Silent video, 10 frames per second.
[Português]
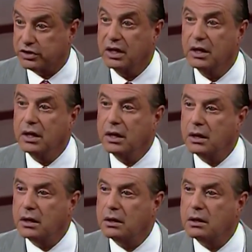Não
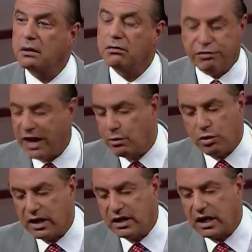necessariamente, prefeito. Vai
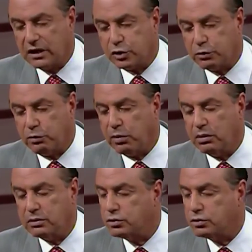morrer de câncer do pulmão.